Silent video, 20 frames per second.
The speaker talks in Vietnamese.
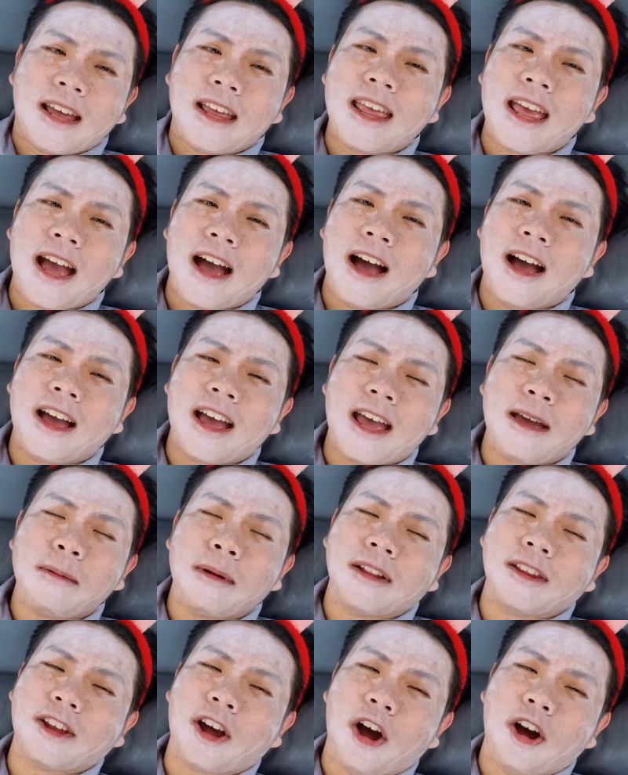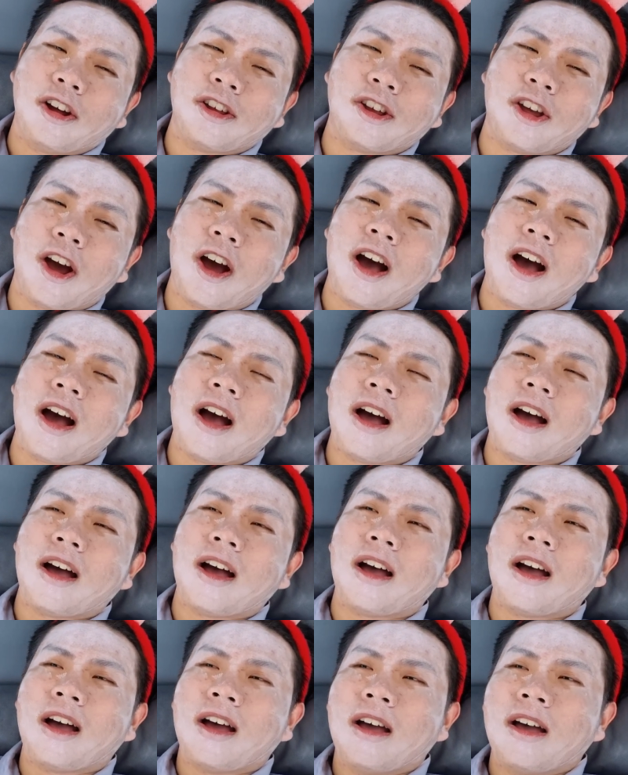cả nhà ơi hãy bình chọn cho
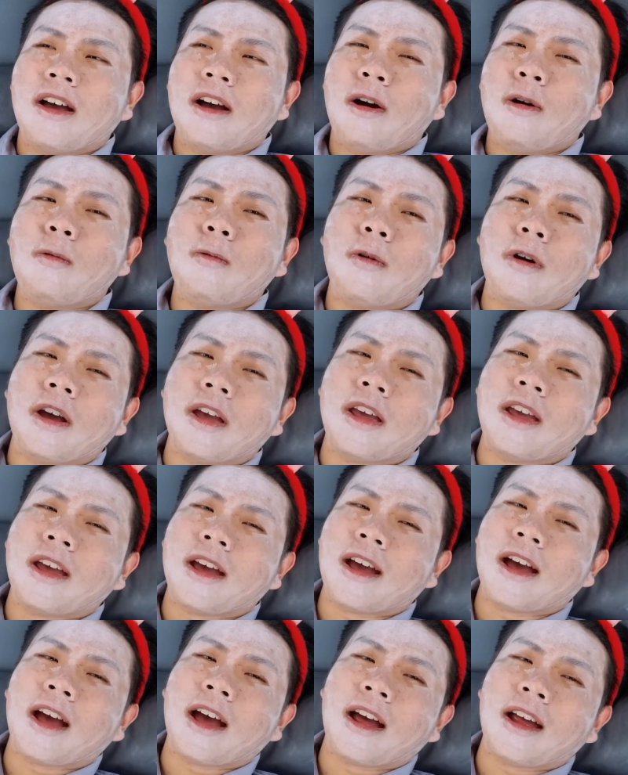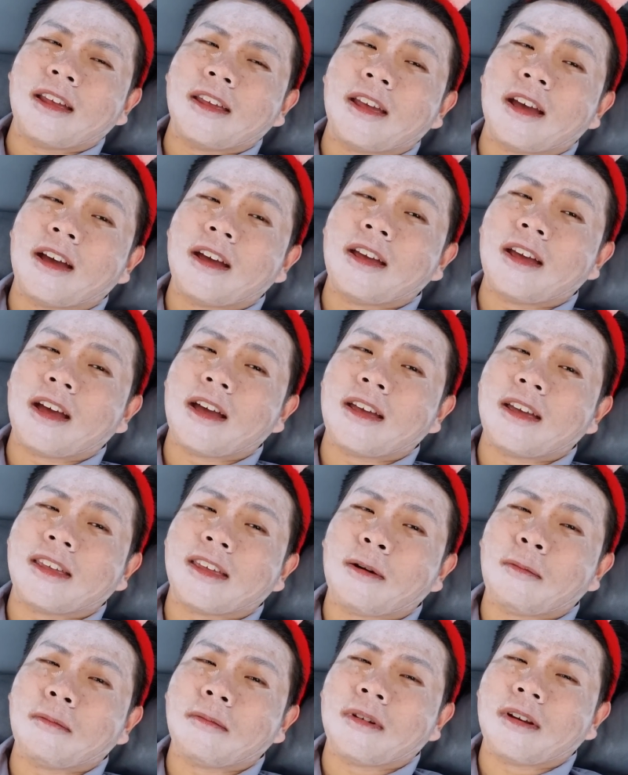Úc Huy à, với à,
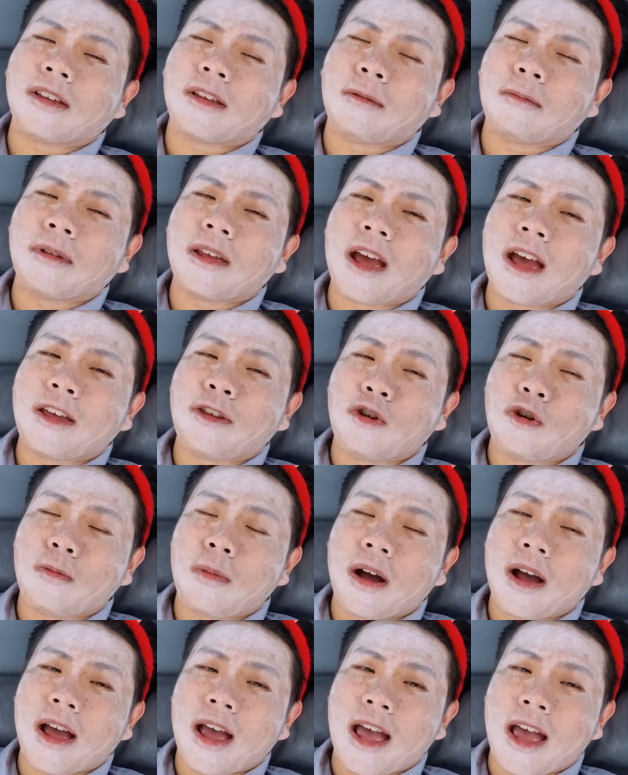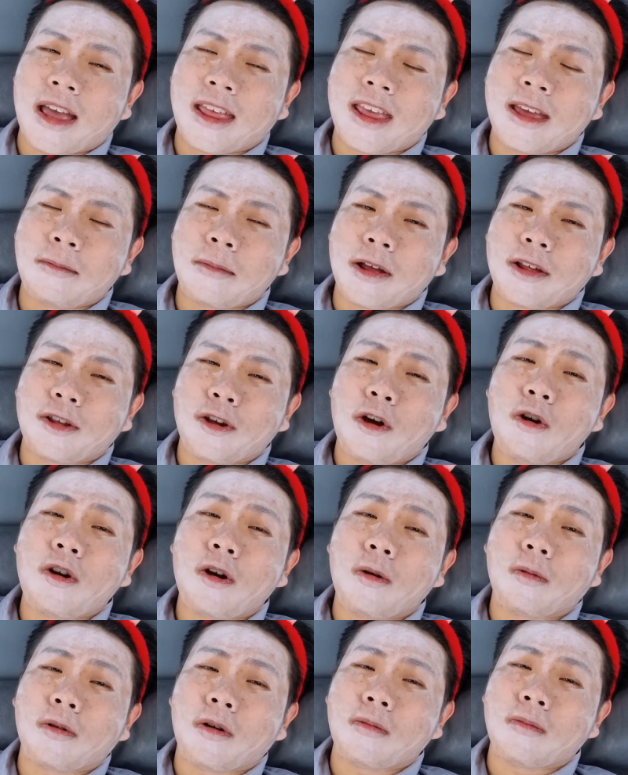trong à, trong gia vua băng hà với mã số
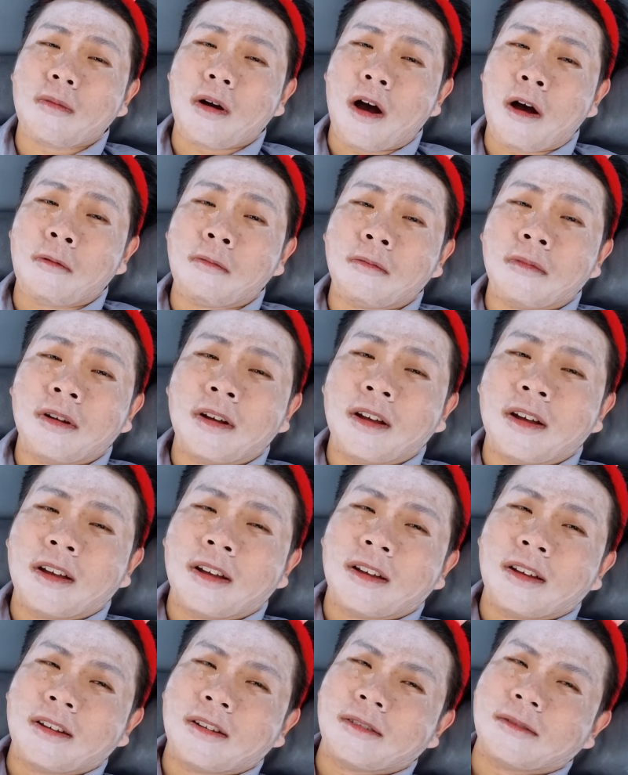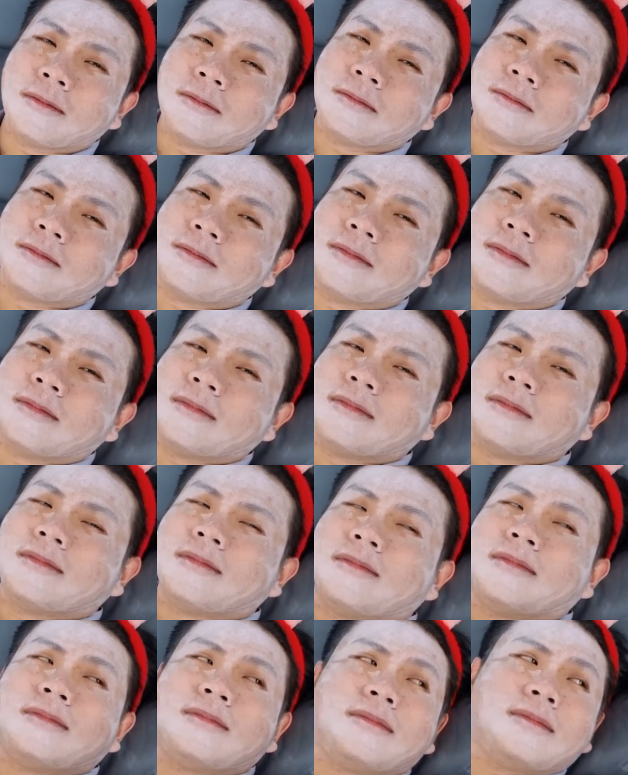ừ. 001 rồi tiếp theo
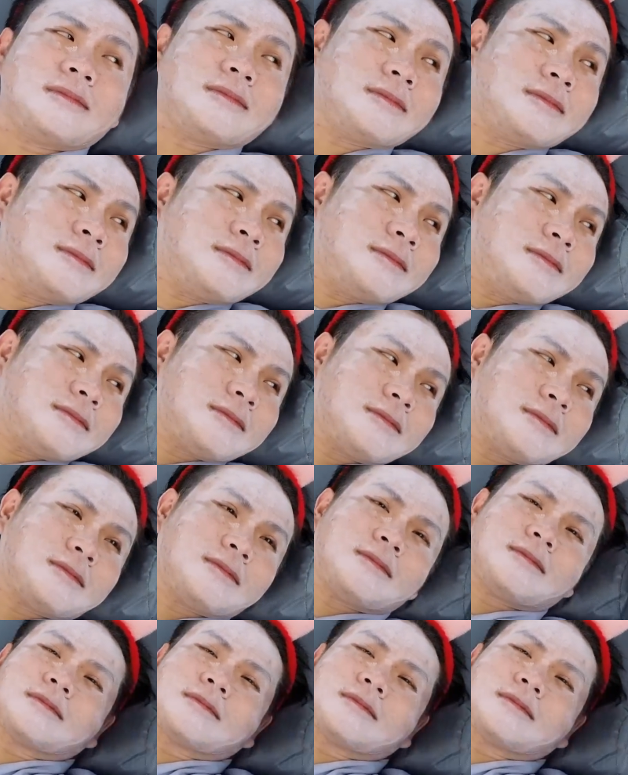tiếp theo là